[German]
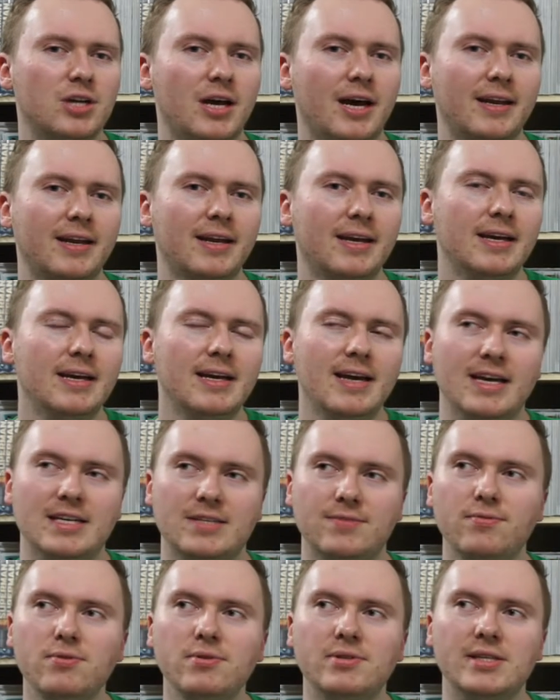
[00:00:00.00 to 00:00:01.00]
an.
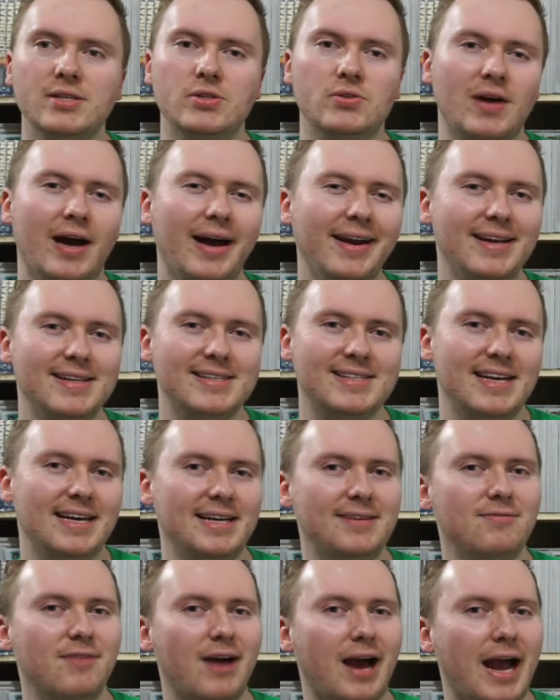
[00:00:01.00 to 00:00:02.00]
Es fühlt sich so an, als
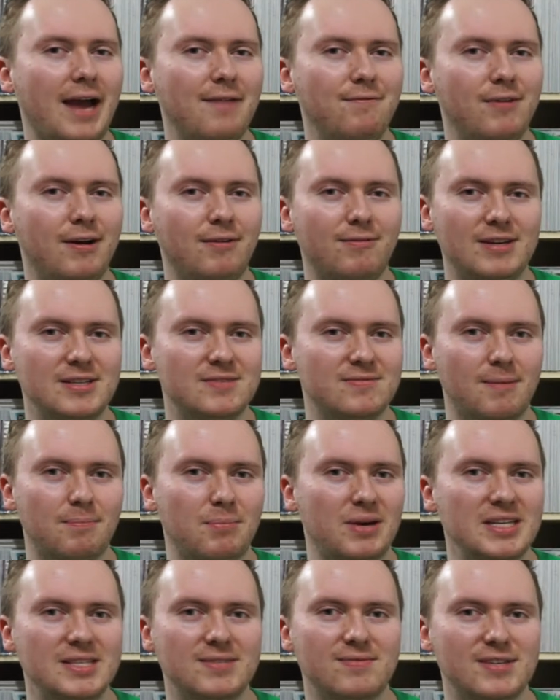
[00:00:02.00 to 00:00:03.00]
hätten wir einfach was
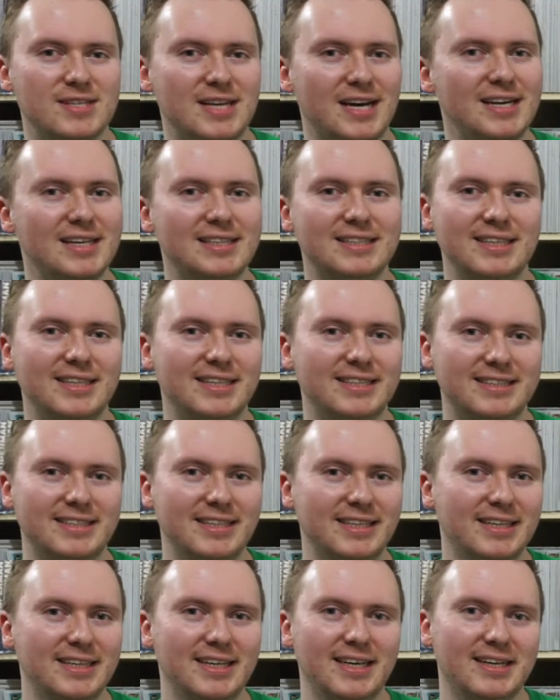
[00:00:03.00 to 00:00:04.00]
verpasst, was alle
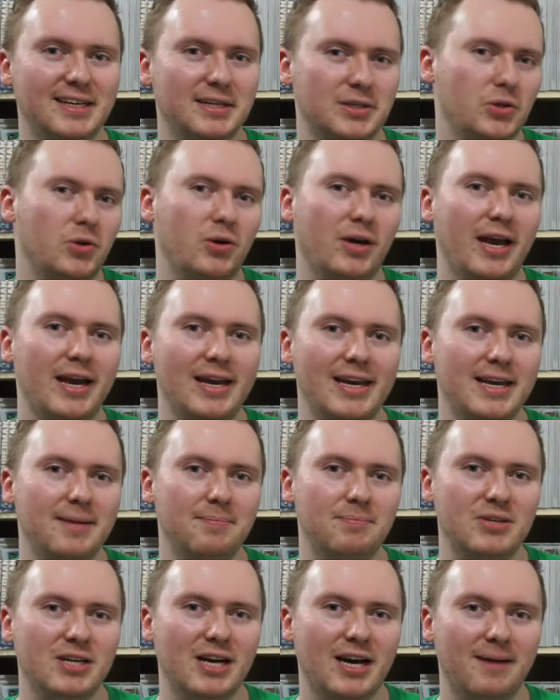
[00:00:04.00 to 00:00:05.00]
Charaktere ja dann doch
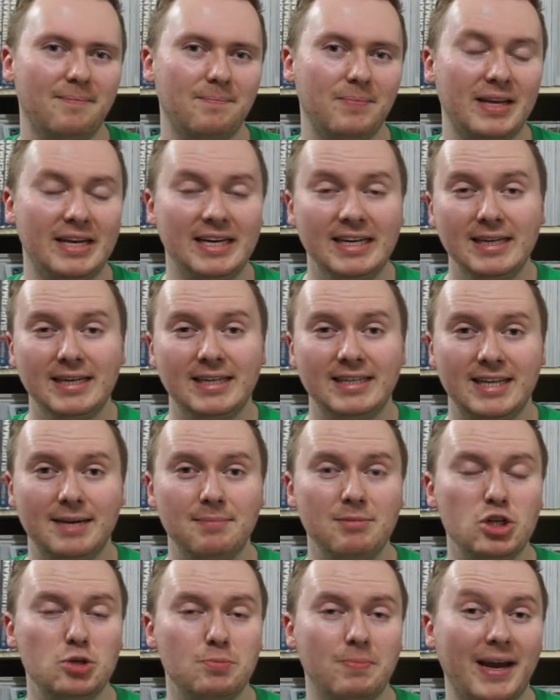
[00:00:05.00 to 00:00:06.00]
erlebt haben.
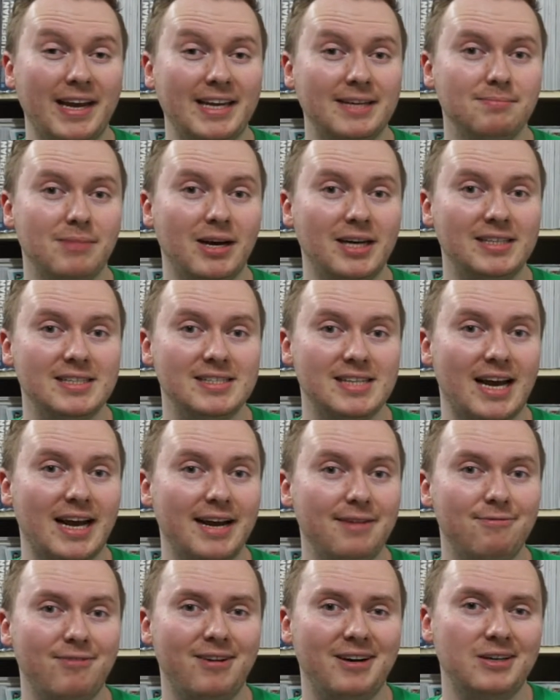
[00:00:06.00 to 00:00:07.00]
Dementsprechend macht es
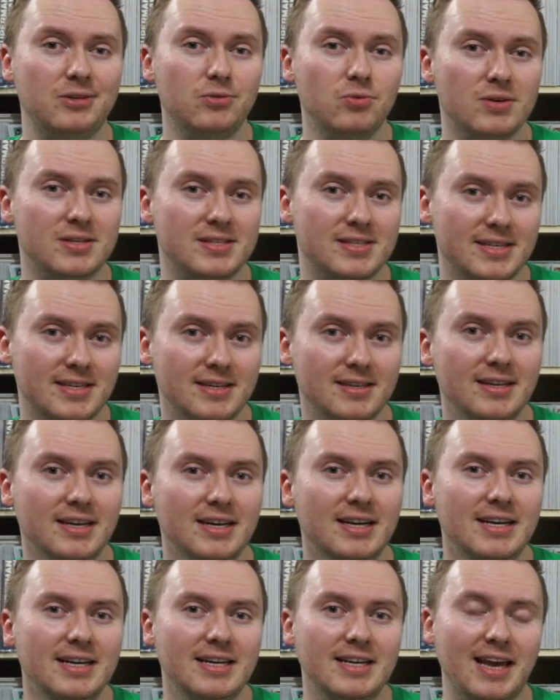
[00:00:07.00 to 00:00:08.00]
einfach nur Sinn,
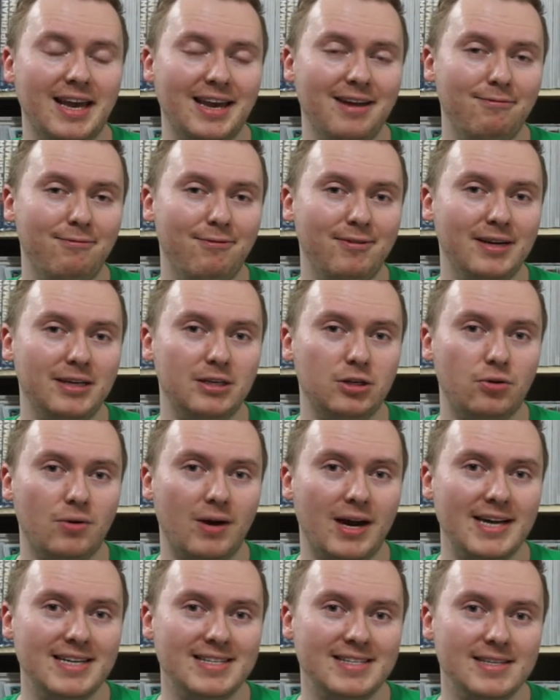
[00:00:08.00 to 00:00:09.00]
die Infinite
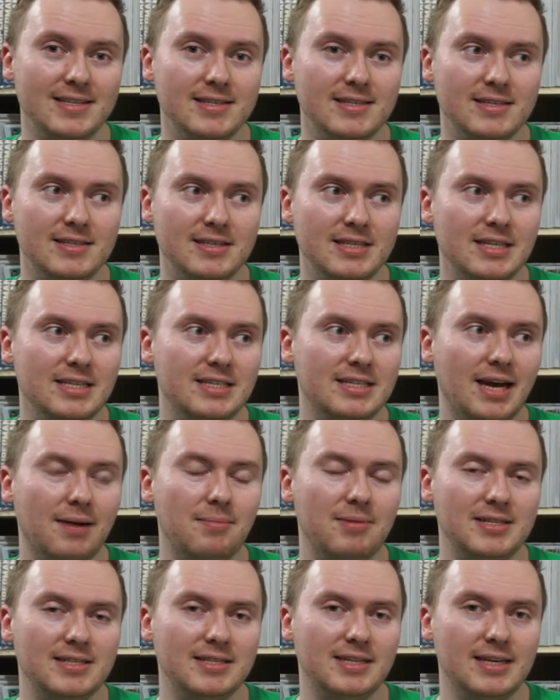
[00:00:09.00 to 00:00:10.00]
Crisis, die ich
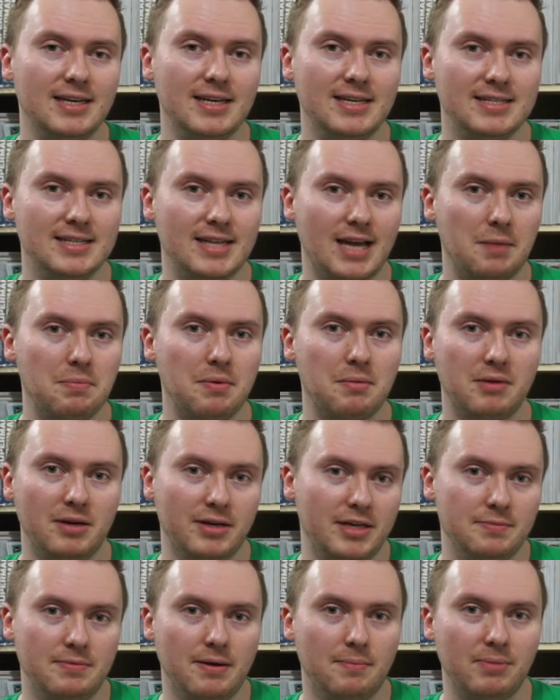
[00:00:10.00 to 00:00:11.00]
damals gelesen habe, aber
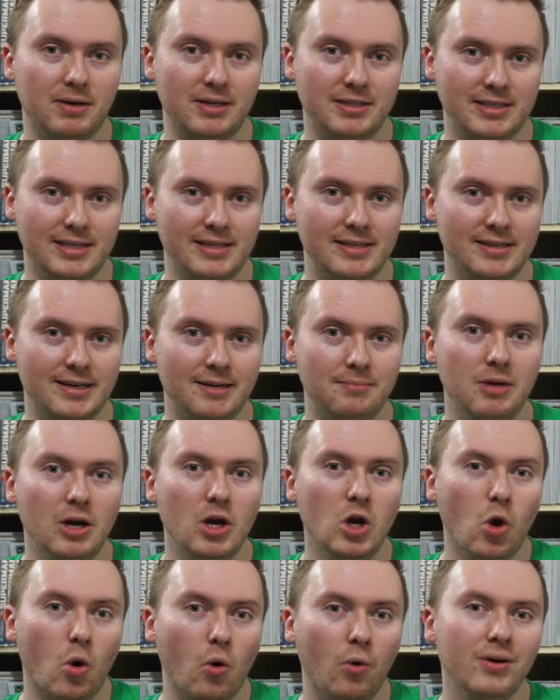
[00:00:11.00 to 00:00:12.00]
nicht mehr präsent habe,
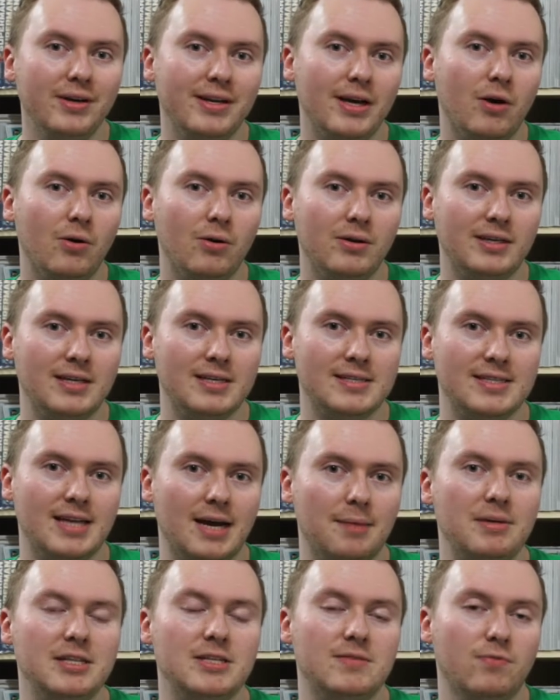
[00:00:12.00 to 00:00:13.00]
und auch das
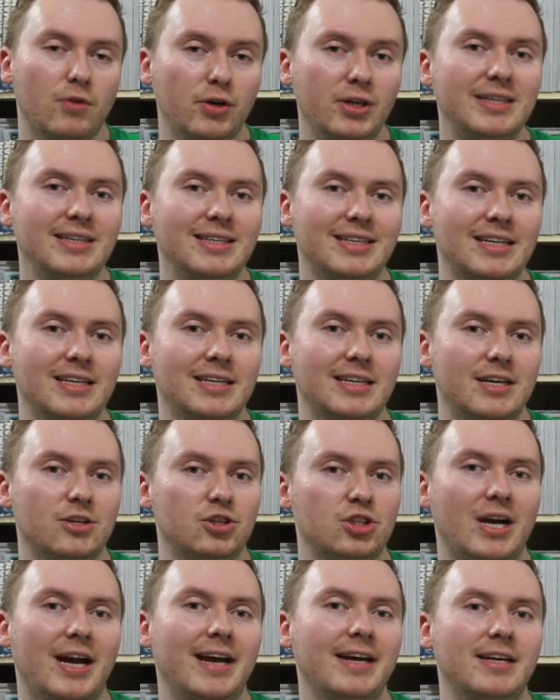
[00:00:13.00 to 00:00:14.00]
damals wöchentlich
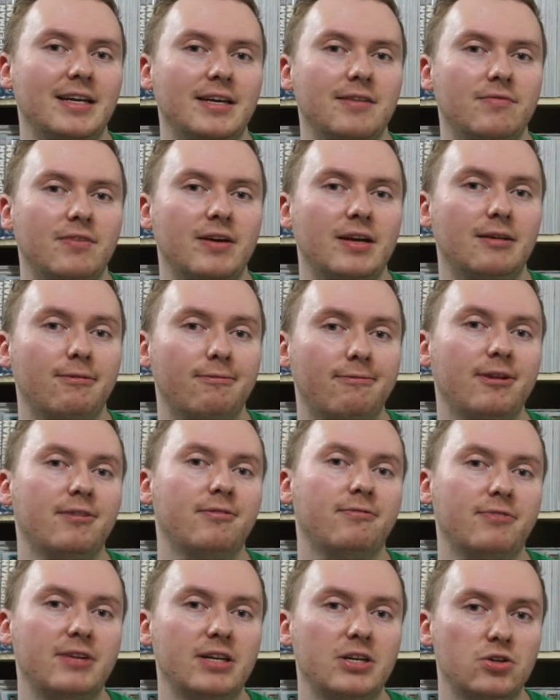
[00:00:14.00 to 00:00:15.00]
erscheinende Event
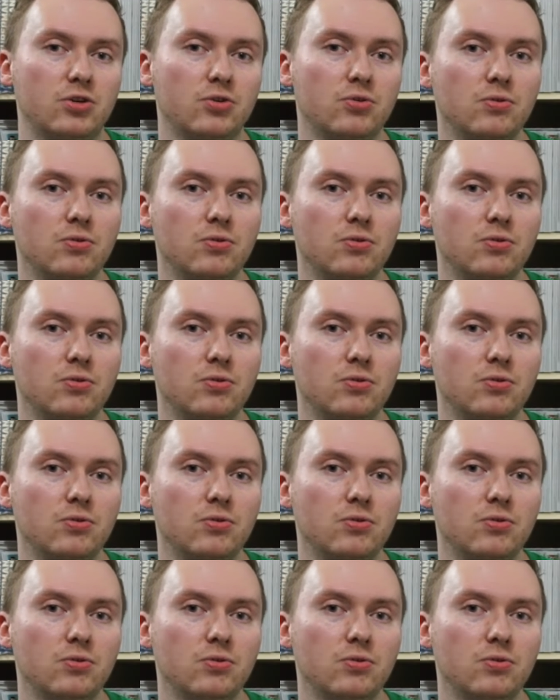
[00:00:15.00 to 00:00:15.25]
52